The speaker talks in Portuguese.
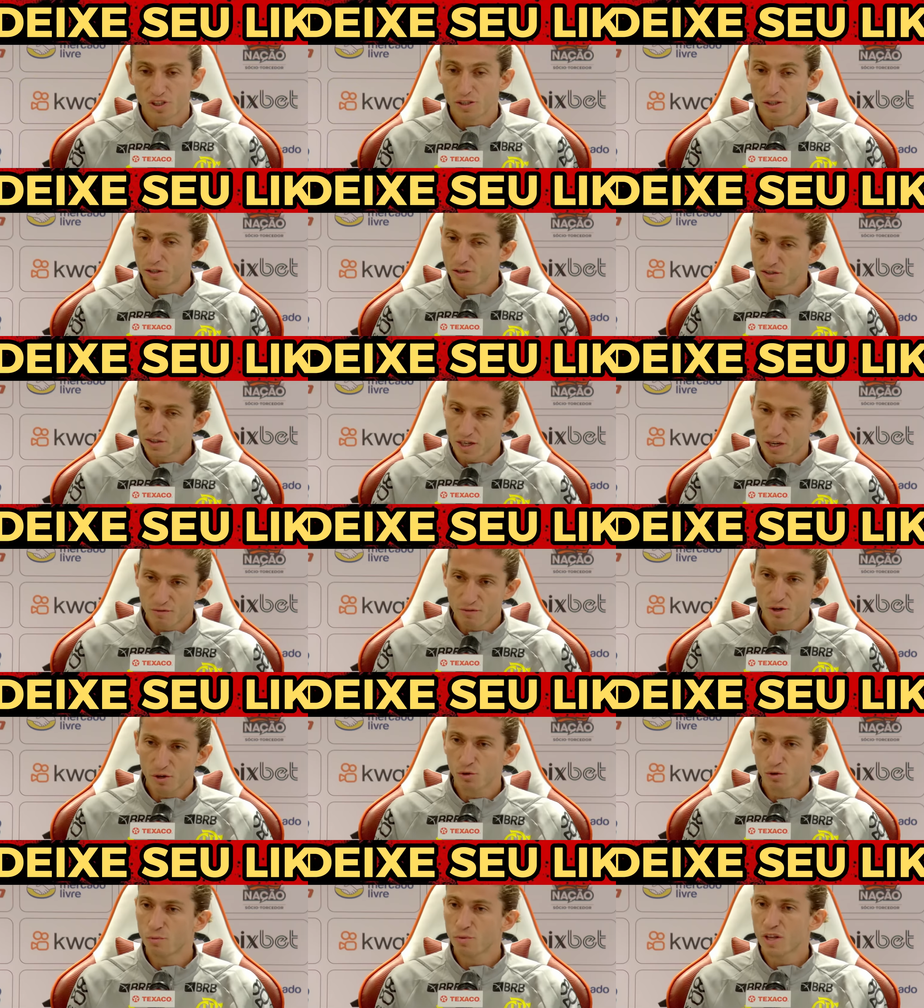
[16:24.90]
os que
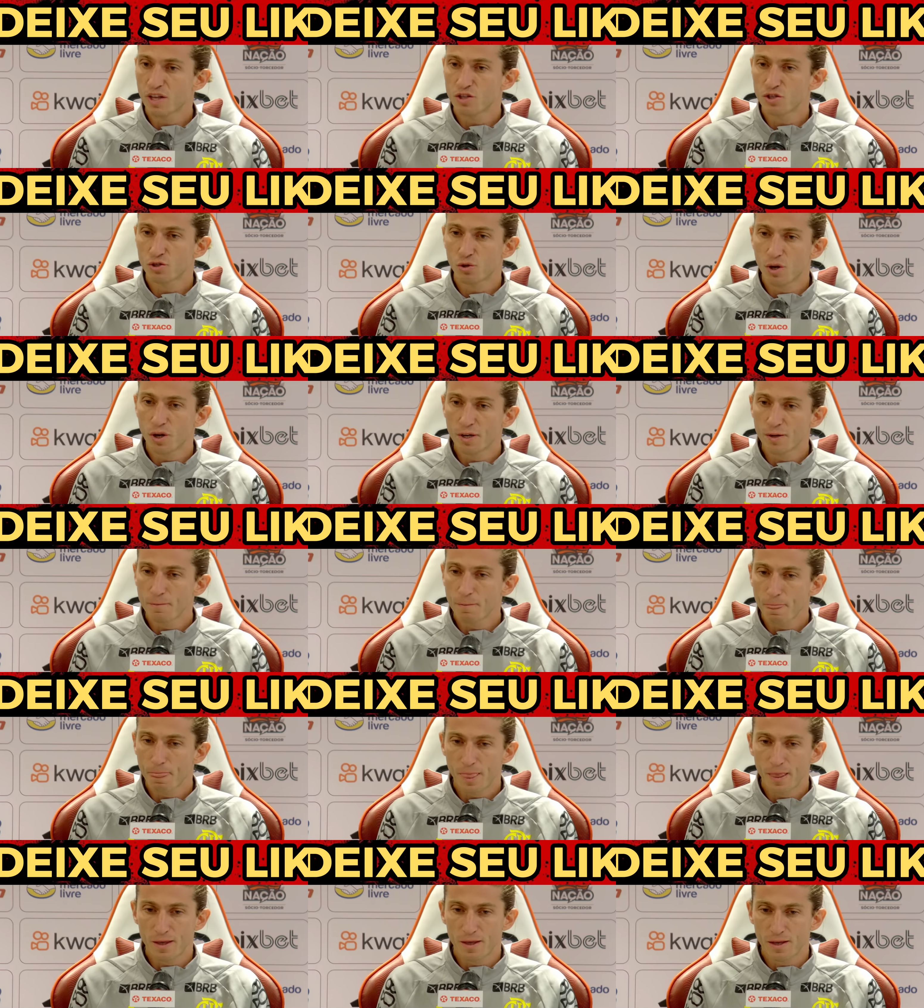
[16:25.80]
escreveram o nome na história.
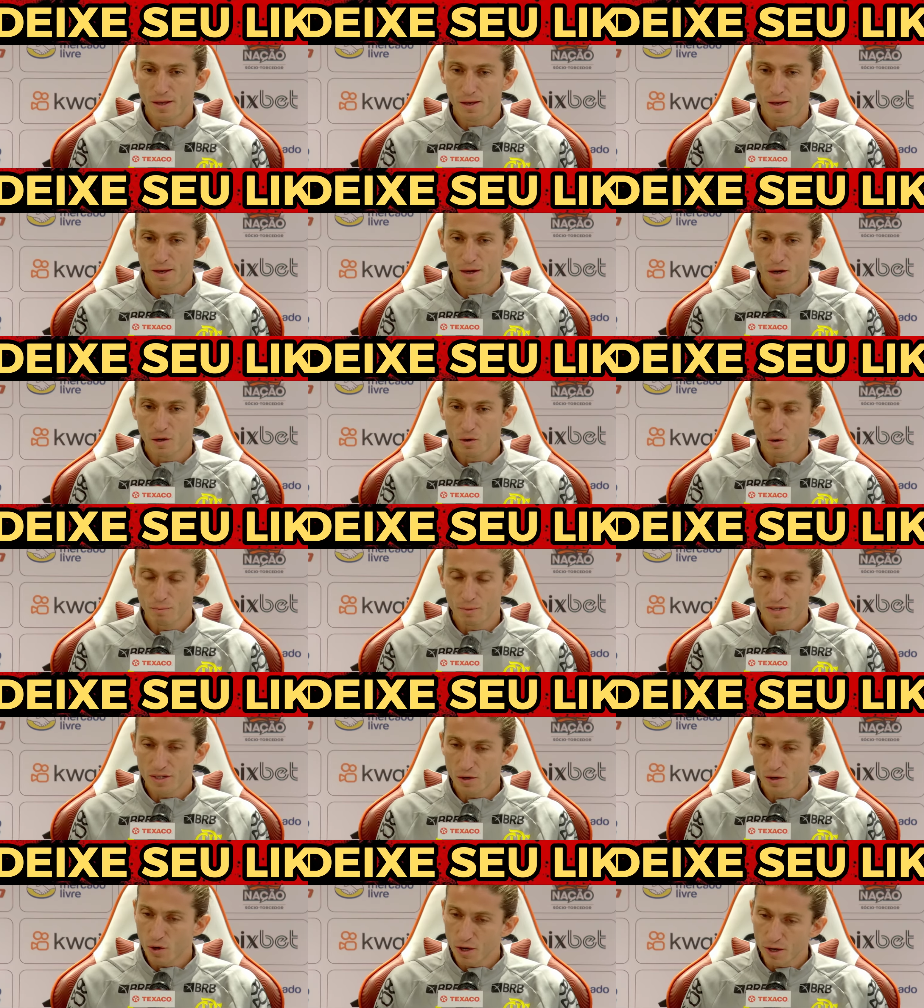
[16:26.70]
E
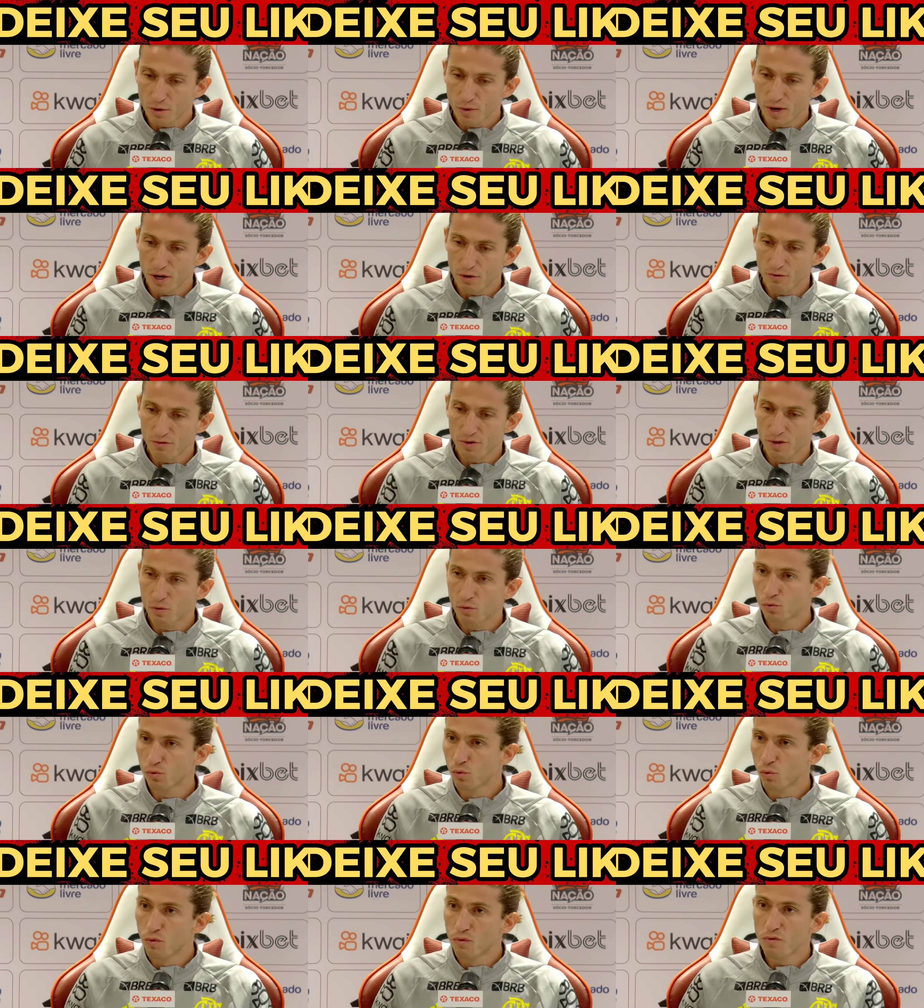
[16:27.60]
mas agora eu quero ver
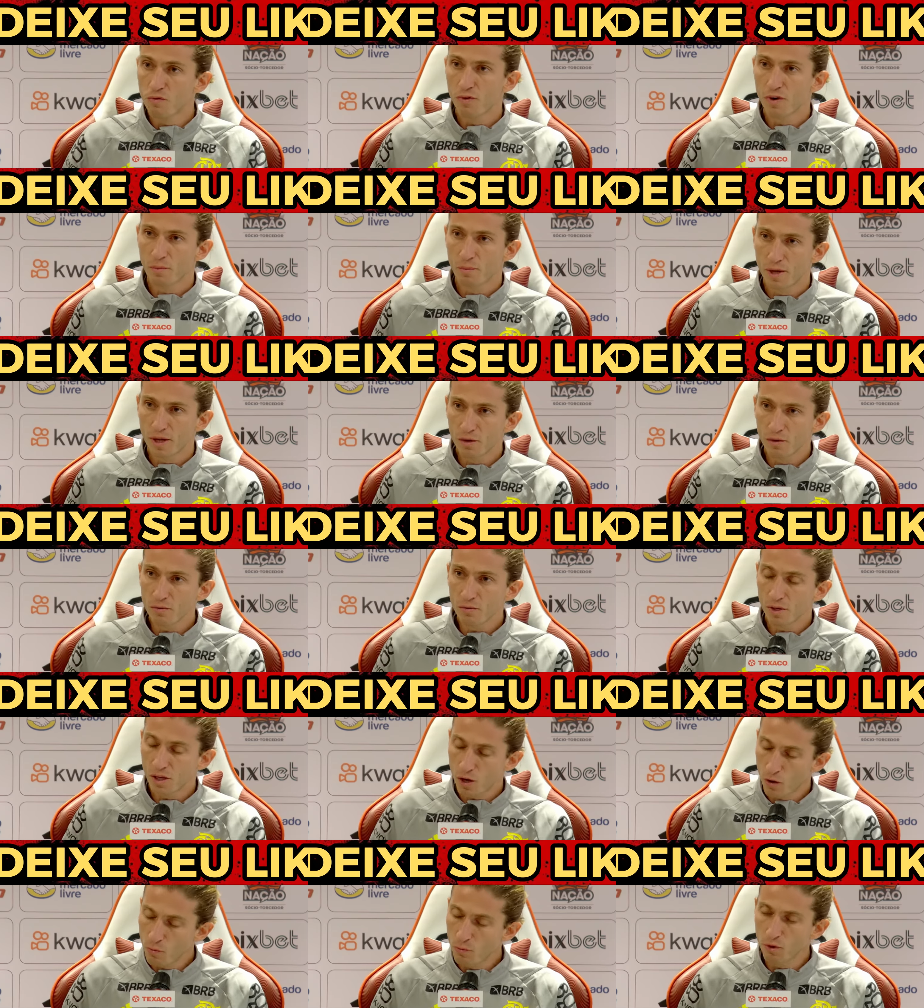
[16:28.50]
um novo
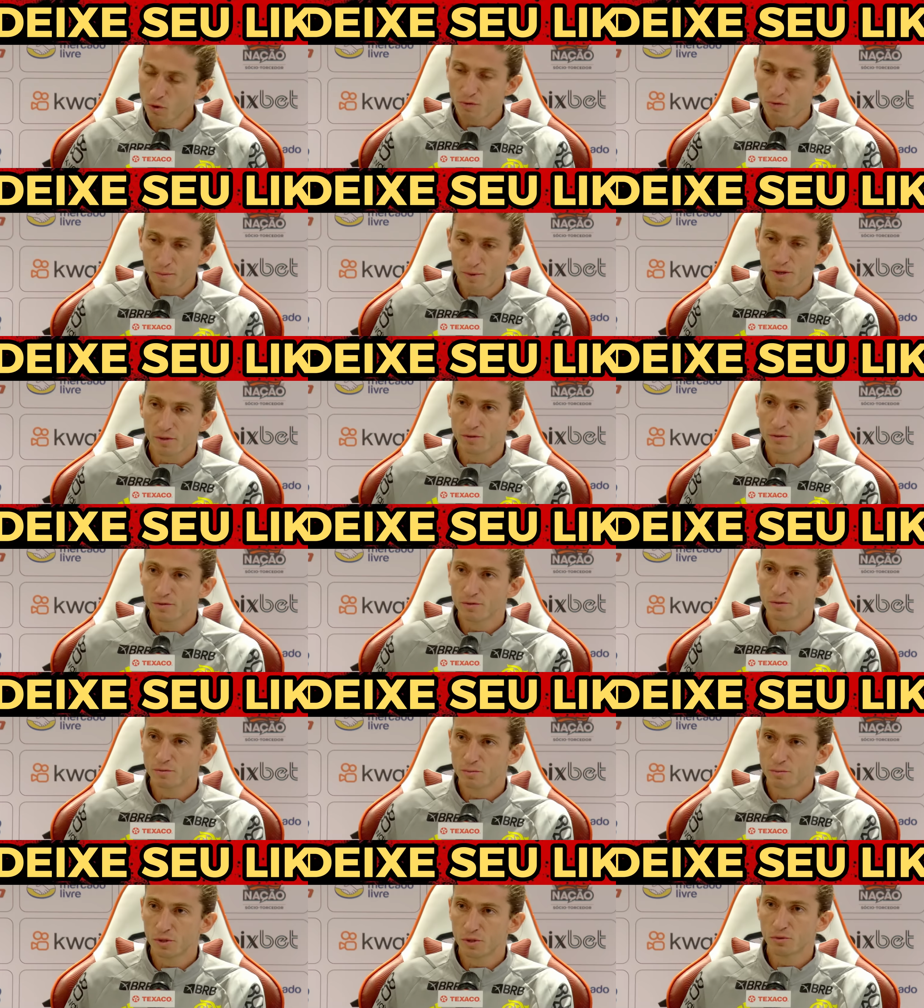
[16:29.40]
Flamengo, que é o meu Flamengo,
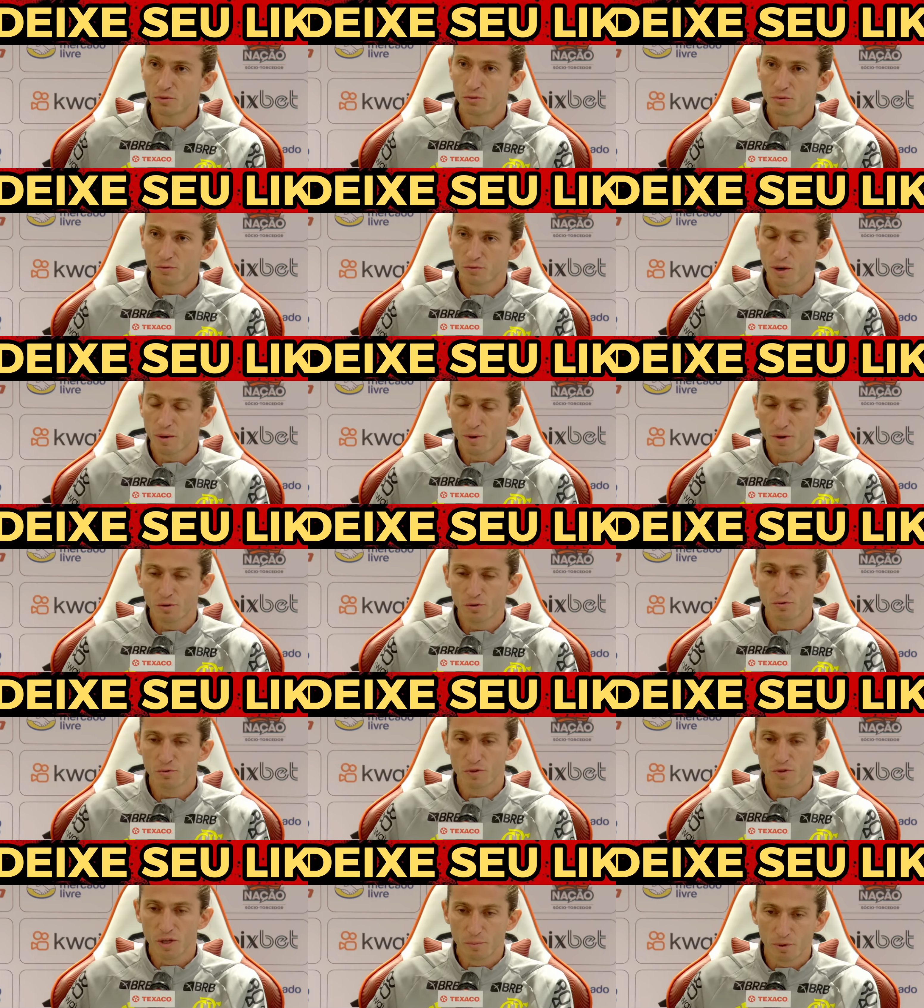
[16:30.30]
o meu, o
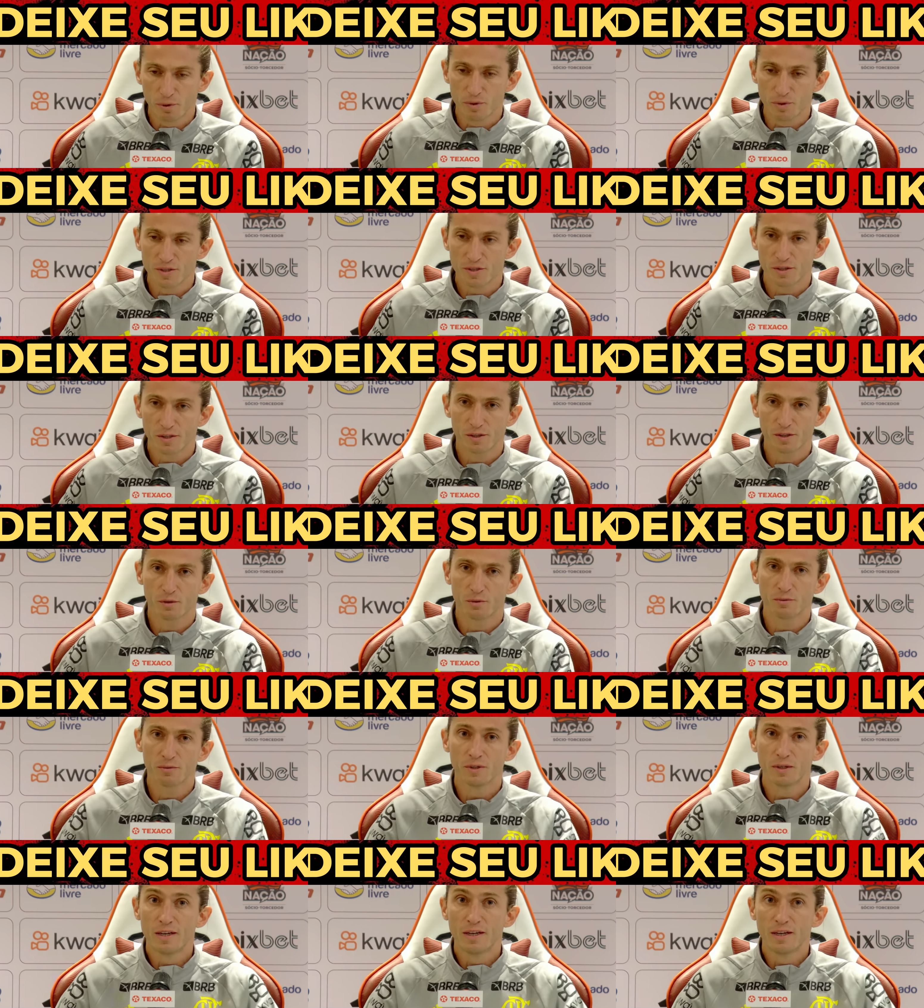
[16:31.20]
Flamengo do Felipe Luiz.
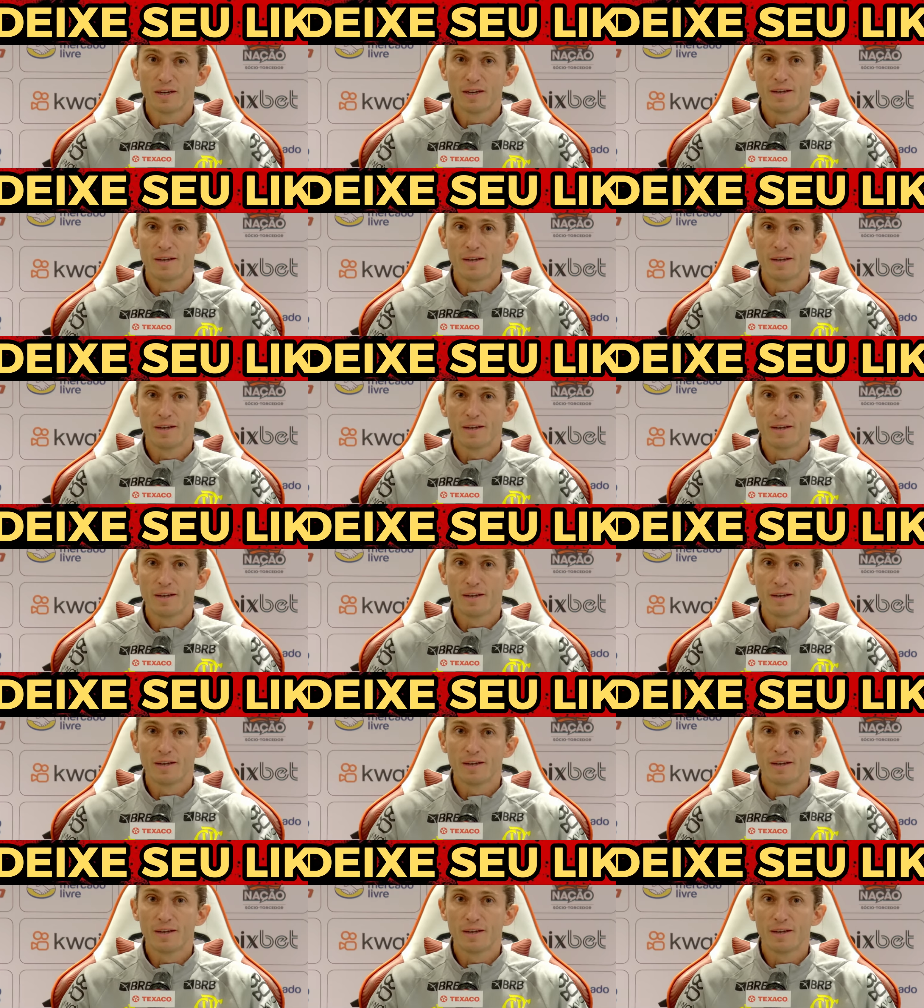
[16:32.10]
Então,